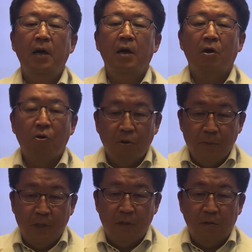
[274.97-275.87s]
この
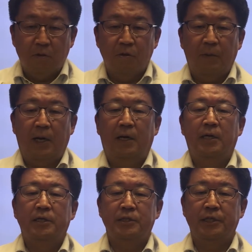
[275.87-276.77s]
3つの言葉
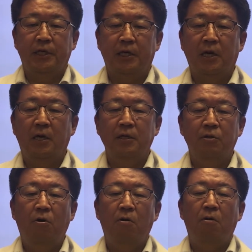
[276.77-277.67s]
しっかり
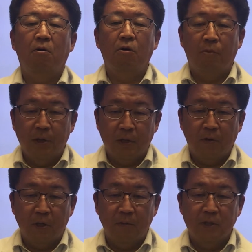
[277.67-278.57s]
と覚えてお
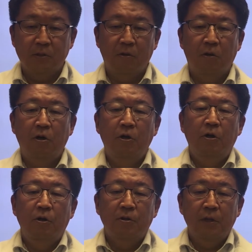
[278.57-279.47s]
きましょ
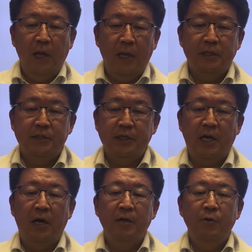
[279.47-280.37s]
うで次
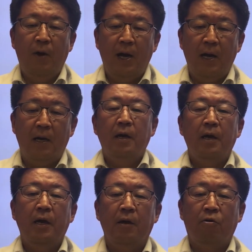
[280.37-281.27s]
回は、
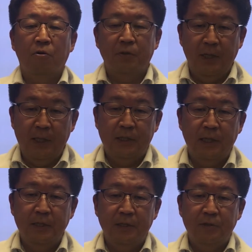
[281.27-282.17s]
えー、この前
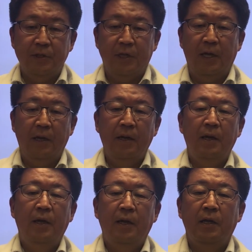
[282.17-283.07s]
線について
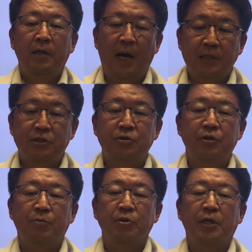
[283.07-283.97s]
何種
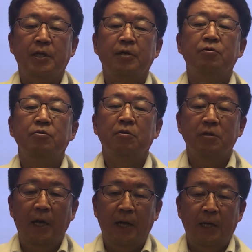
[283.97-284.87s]
類も出てくるの
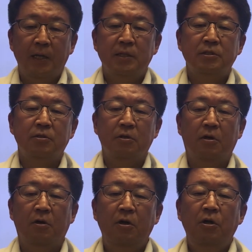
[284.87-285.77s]
でそ
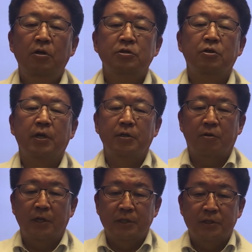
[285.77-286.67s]
のそれぞ
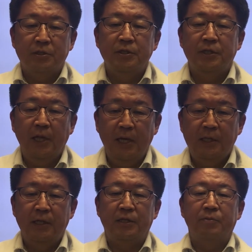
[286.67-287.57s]
れについて
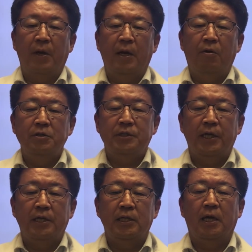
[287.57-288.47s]
説明をして
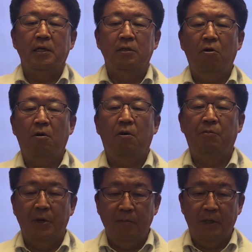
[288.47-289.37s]
いきたいと
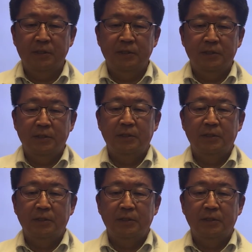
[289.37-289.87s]
思います